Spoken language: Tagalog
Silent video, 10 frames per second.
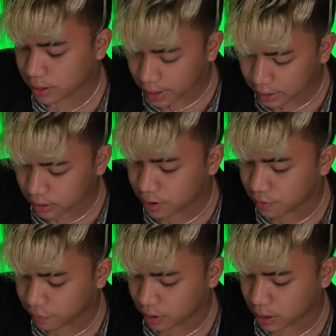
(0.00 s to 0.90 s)

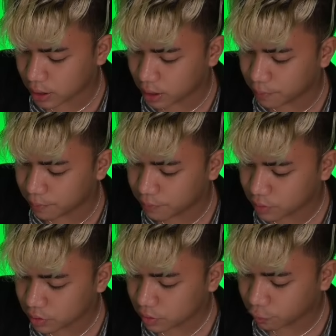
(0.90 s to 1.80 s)
negative um,
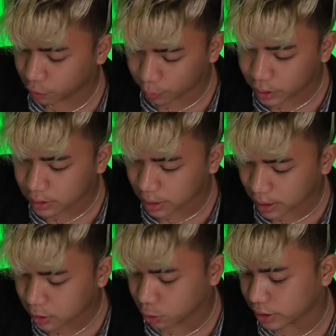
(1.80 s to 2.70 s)

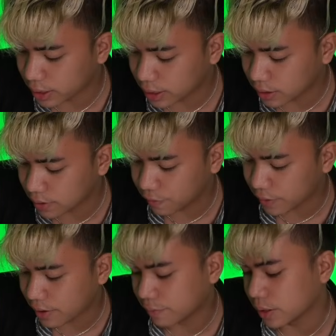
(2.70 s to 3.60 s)
4.9 or negative
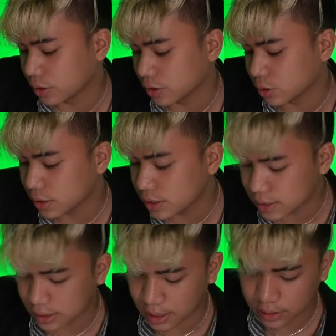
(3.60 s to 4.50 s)
5 meters. So this
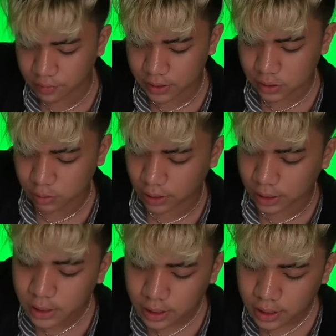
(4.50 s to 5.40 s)
is negative as
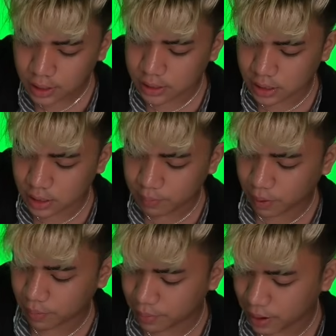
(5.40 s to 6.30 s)
well kasi
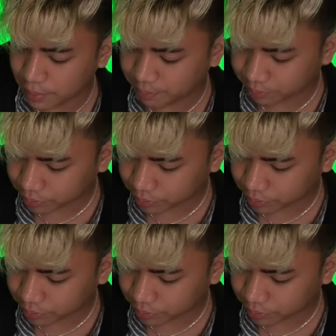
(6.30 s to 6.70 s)
pababa.